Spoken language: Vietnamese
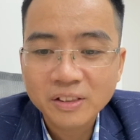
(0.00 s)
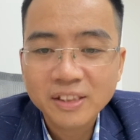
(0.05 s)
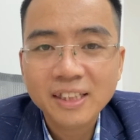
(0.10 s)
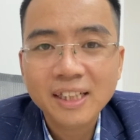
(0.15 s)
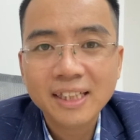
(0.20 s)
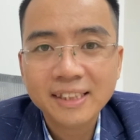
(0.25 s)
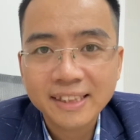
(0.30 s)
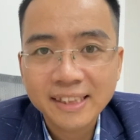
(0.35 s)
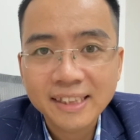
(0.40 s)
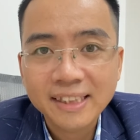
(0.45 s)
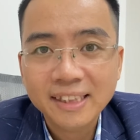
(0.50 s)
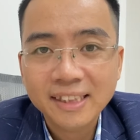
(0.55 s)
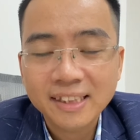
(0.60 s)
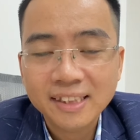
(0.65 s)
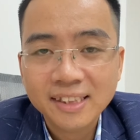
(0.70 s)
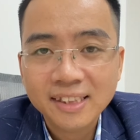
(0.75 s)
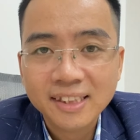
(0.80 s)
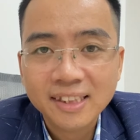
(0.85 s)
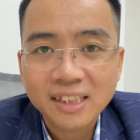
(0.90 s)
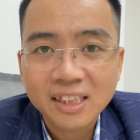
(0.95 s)
chính là gì
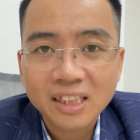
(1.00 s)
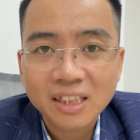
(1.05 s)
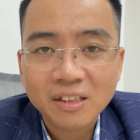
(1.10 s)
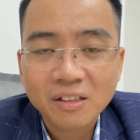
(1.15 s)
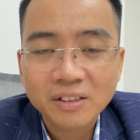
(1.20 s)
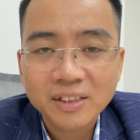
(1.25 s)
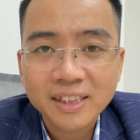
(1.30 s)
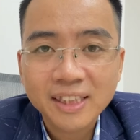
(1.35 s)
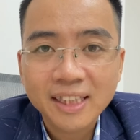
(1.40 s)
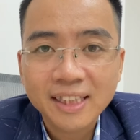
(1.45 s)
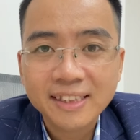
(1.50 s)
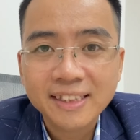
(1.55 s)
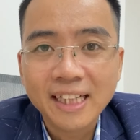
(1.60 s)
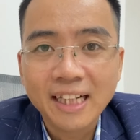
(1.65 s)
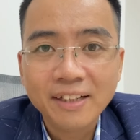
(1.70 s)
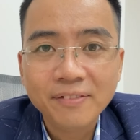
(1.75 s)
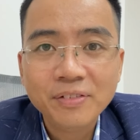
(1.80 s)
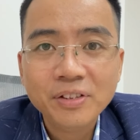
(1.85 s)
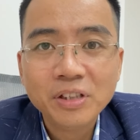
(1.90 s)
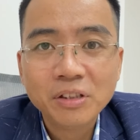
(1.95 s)
đó chính là
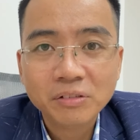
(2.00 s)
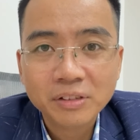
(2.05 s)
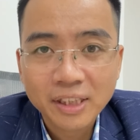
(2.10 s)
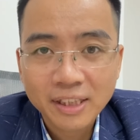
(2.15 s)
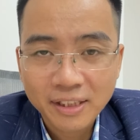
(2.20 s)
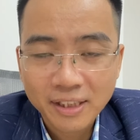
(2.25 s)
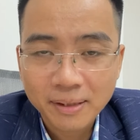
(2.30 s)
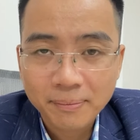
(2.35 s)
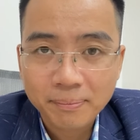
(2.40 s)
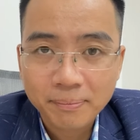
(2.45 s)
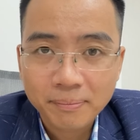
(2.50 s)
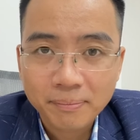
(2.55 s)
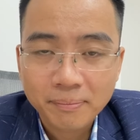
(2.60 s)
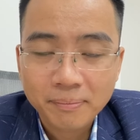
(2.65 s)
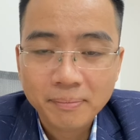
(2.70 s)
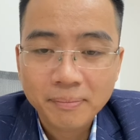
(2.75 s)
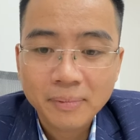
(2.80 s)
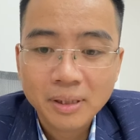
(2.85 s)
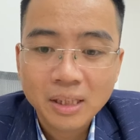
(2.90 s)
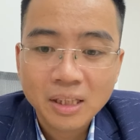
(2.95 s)
trái phiếu doanh nghiệp
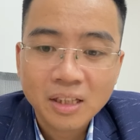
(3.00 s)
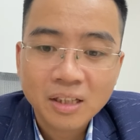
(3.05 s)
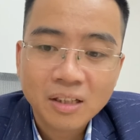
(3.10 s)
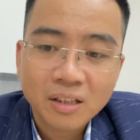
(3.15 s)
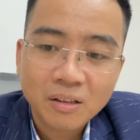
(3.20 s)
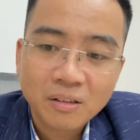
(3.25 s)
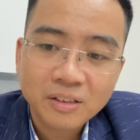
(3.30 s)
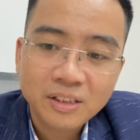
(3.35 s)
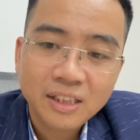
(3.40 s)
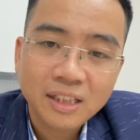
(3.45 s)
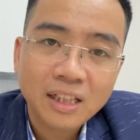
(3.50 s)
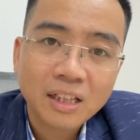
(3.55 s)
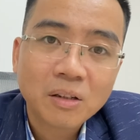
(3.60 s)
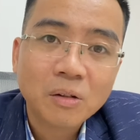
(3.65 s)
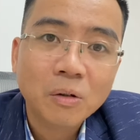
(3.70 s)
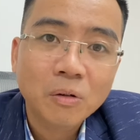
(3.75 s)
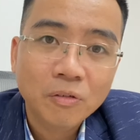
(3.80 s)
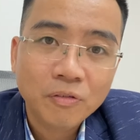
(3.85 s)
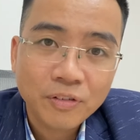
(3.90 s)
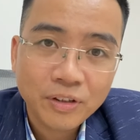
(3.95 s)
đó chính là
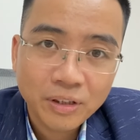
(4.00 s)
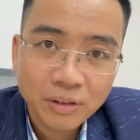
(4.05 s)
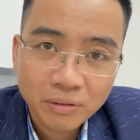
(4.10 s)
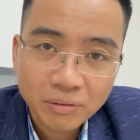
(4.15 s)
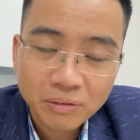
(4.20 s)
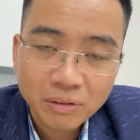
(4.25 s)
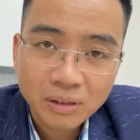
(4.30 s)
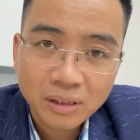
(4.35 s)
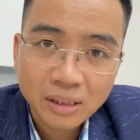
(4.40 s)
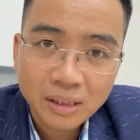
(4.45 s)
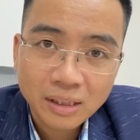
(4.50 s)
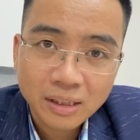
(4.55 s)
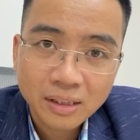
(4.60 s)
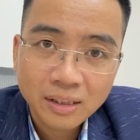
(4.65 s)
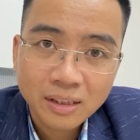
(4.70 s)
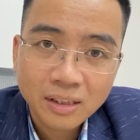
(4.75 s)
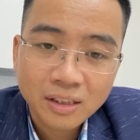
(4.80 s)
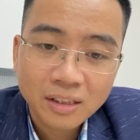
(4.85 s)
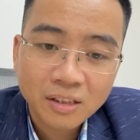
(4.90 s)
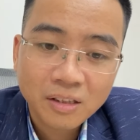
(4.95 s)
cổ phiếu
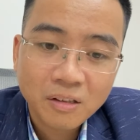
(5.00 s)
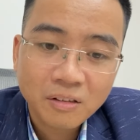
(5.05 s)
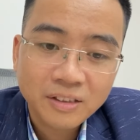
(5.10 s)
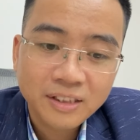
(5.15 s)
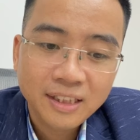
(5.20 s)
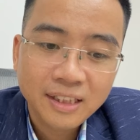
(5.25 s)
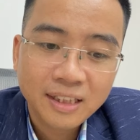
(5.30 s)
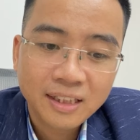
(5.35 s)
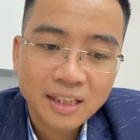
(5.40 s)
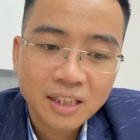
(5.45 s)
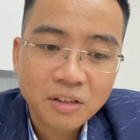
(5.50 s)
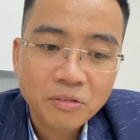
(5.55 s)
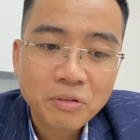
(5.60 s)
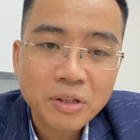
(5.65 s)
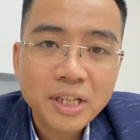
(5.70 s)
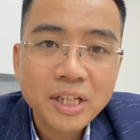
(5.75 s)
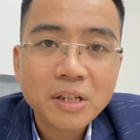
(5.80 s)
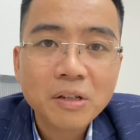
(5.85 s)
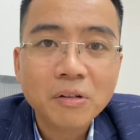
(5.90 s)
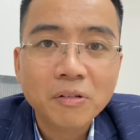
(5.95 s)
đó chính là các
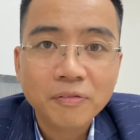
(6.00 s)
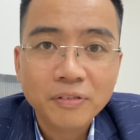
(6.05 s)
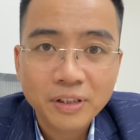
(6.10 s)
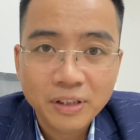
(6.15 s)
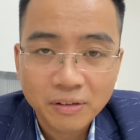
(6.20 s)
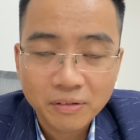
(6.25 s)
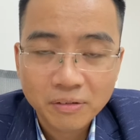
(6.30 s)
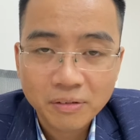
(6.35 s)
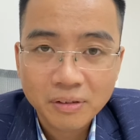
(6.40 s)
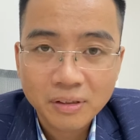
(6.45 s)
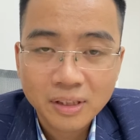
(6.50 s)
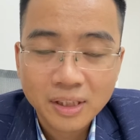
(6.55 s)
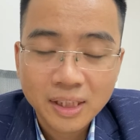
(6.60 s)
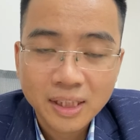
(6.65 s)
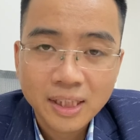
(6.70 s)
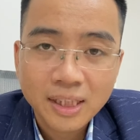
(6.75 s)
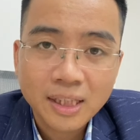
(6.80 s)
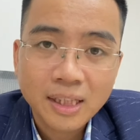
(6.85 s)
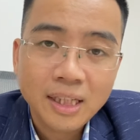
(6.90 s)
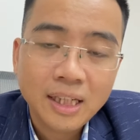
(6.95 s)
quỹ cổ phiếu
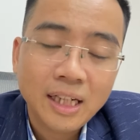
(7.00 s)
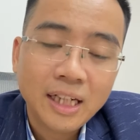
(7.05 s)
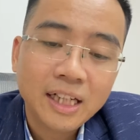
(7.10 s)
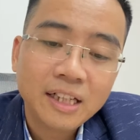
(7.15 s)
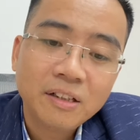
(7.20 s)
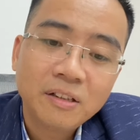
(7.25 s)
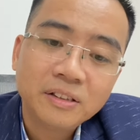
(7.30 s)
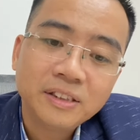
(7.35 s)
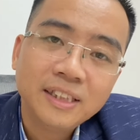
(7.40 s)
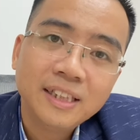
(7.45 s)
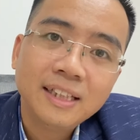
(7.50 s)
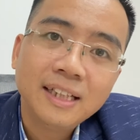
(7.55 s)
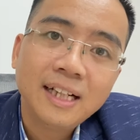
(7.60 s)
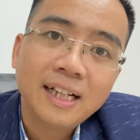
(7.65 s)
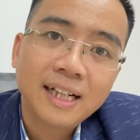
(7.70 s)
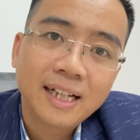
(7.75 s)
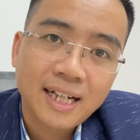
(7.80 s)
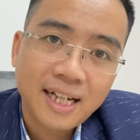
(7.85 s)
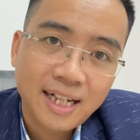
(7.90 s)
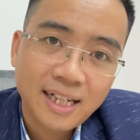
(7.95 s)
hay đó chính
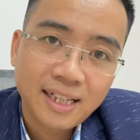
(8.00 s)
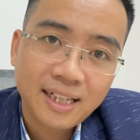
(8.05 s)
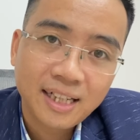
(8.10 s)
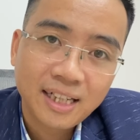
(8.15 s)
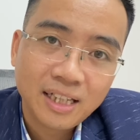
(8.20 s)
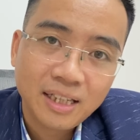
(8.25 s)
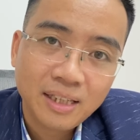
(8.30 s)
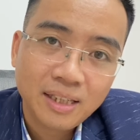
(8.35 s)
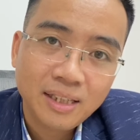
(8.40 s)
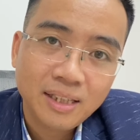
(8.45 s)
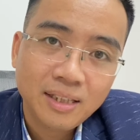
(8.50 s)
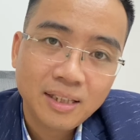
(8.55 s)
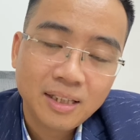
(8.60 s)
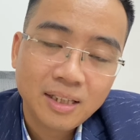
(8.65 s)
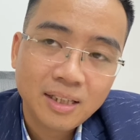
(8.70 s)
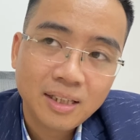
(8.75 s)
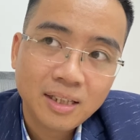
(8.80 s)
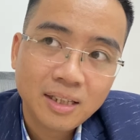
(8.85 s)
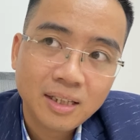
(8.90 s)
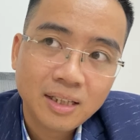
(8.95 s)
là các cái
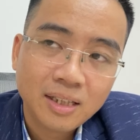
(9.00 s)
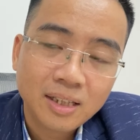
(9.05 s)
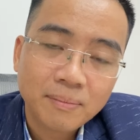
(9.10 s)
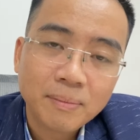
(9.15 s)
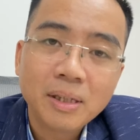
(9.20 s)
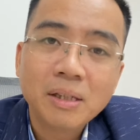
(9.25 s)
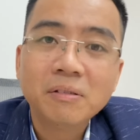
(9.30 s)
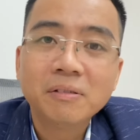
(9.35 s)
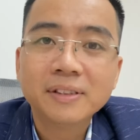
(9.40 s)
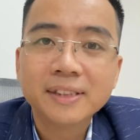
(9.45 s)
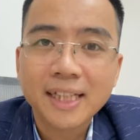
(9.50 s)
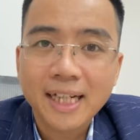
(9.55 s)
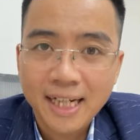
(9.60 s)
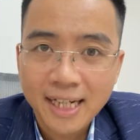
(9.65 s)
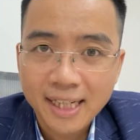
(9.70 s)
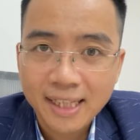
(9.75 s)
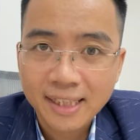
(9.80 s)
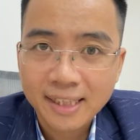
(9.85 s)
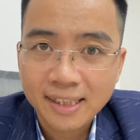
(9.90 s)
bất động sản